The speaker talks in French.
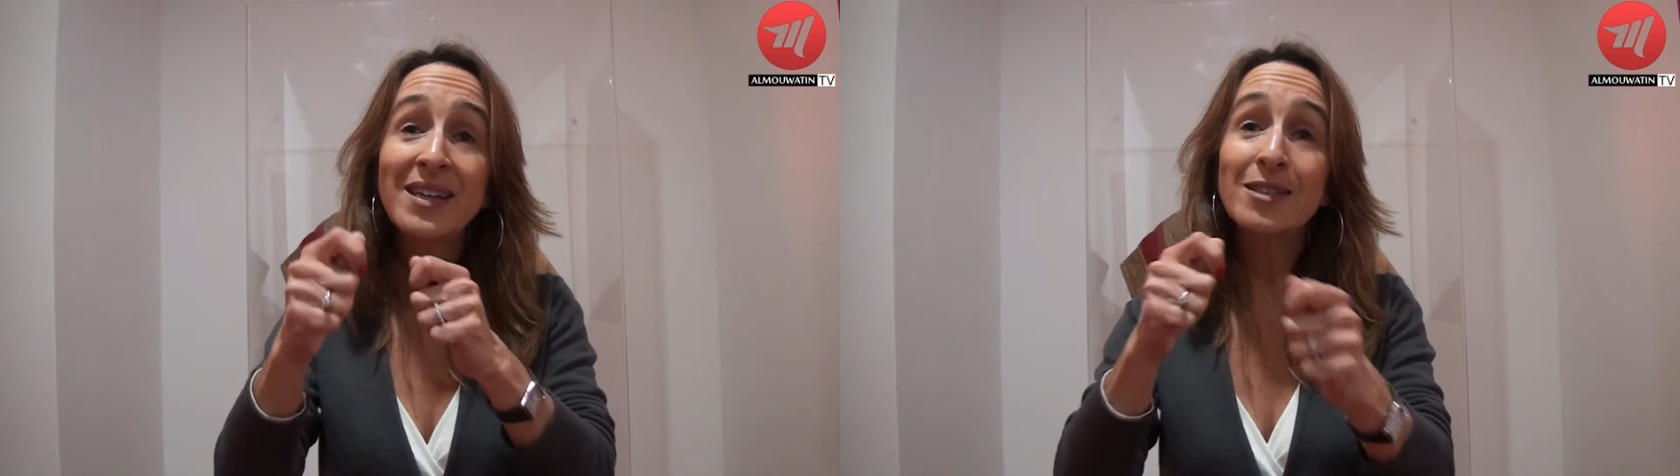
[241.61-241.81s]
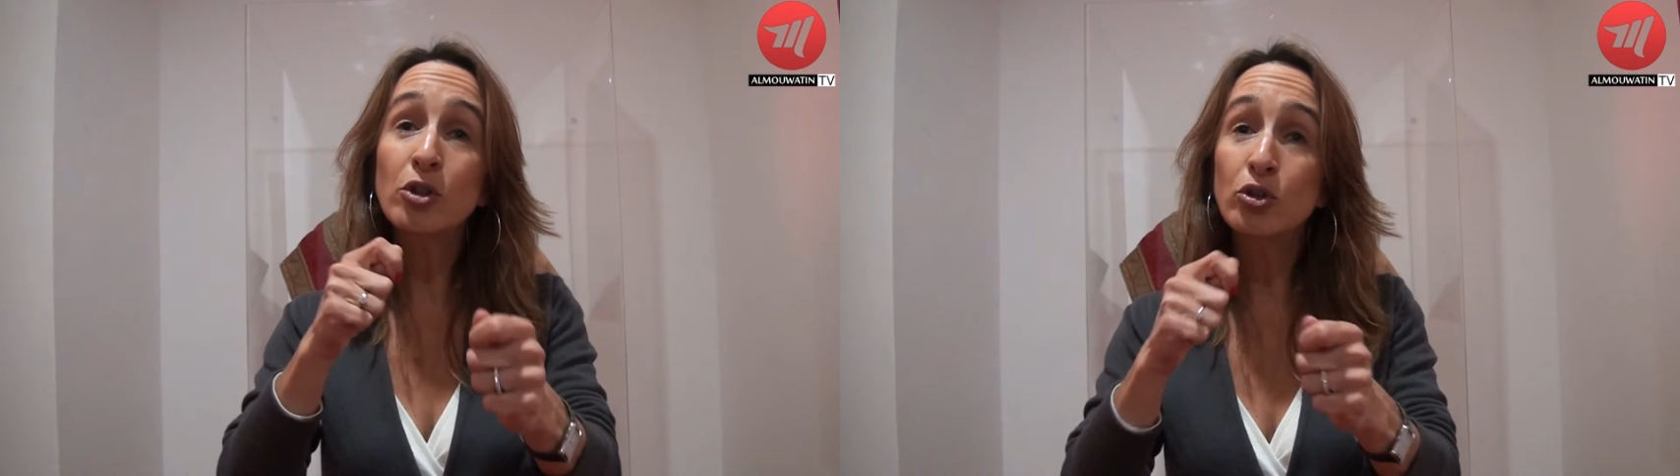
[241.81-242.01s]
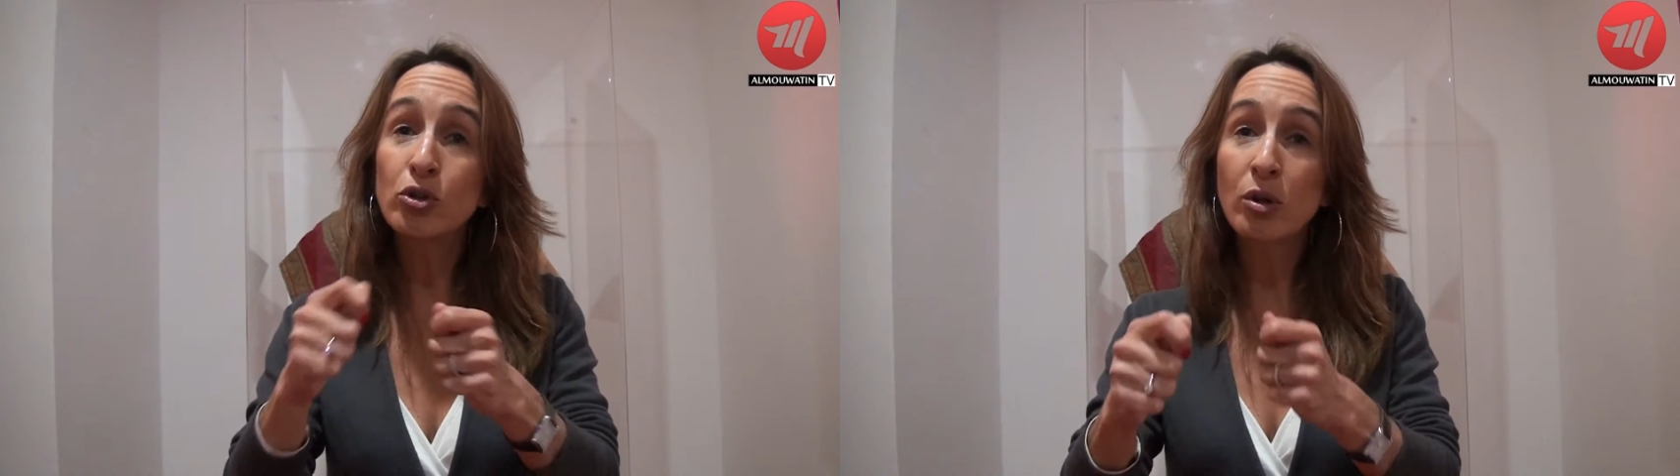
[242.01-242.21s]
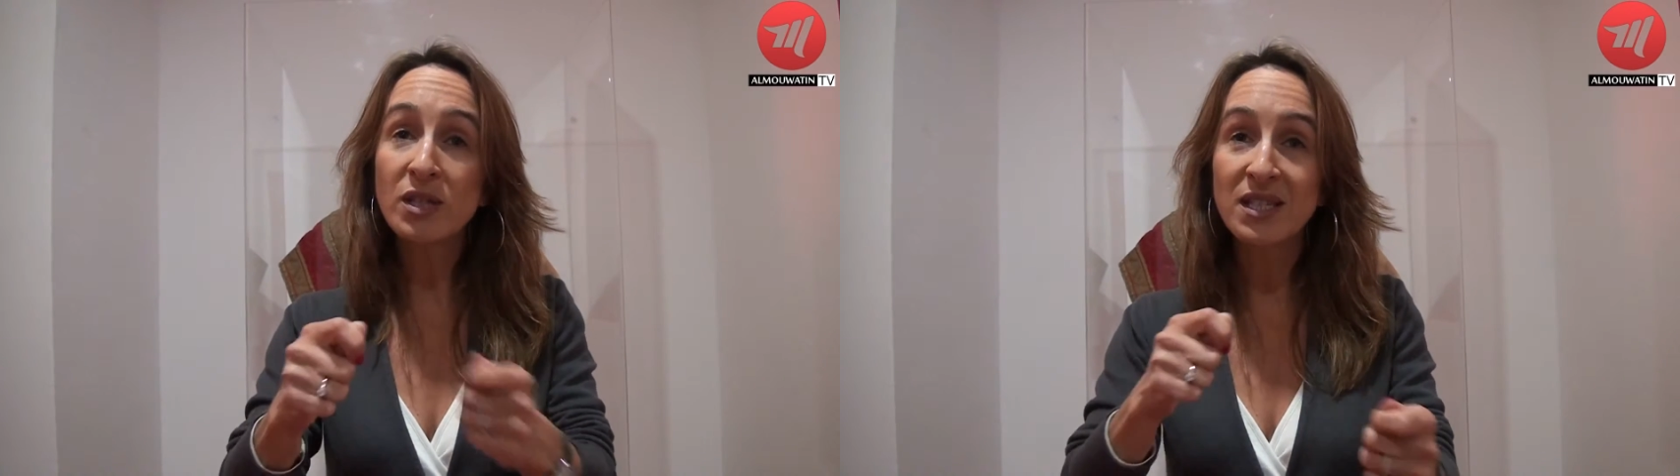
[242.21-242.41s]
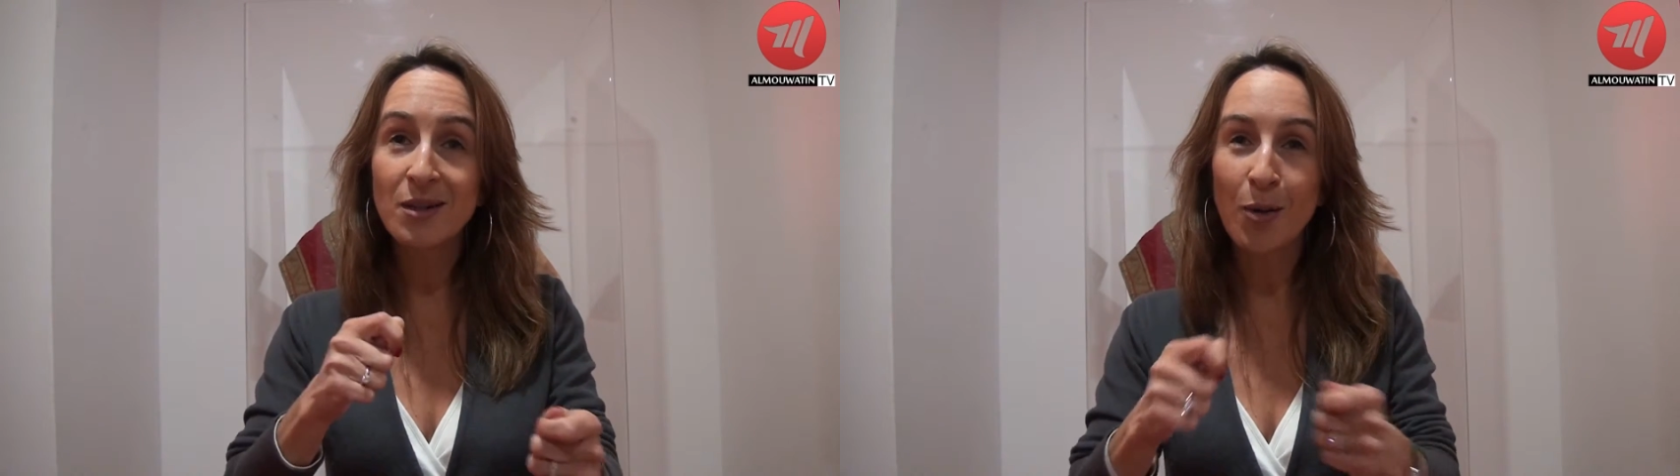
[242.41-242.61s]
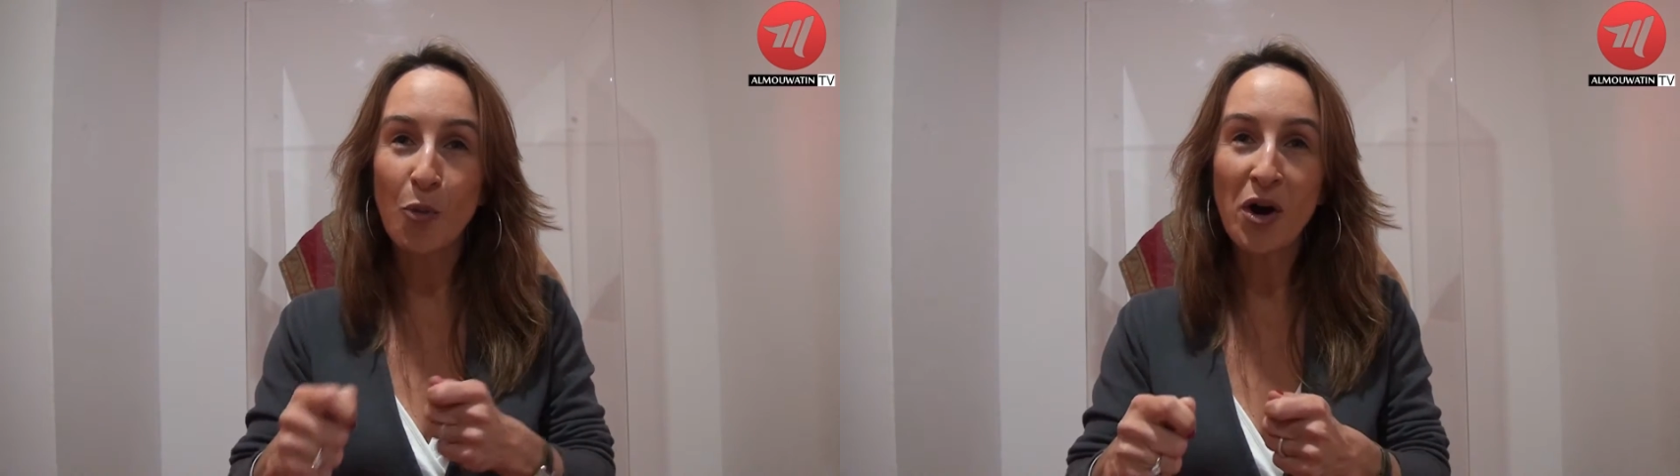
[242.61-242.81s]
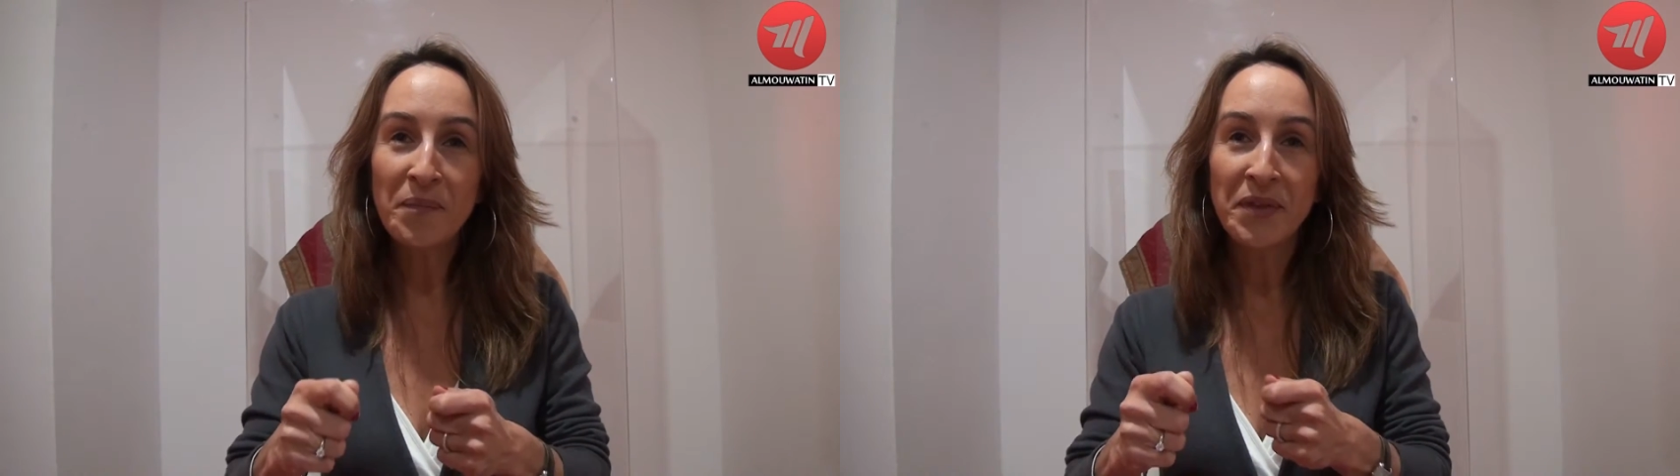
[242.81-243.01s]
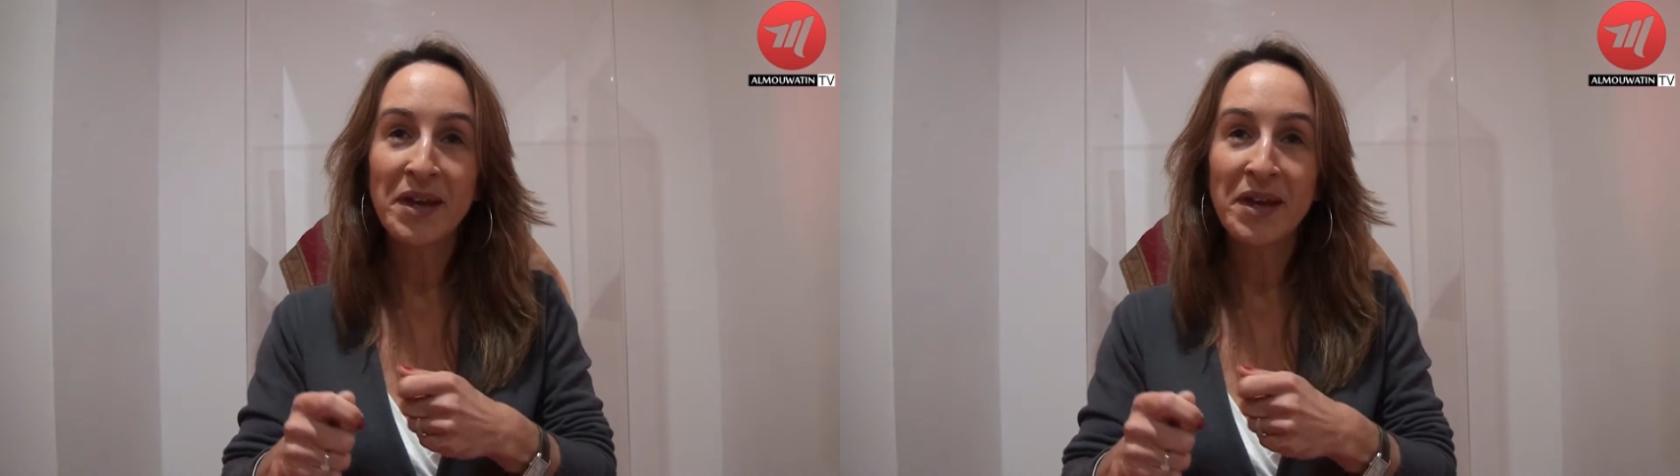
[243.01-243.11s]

quelques nuances néanmoins,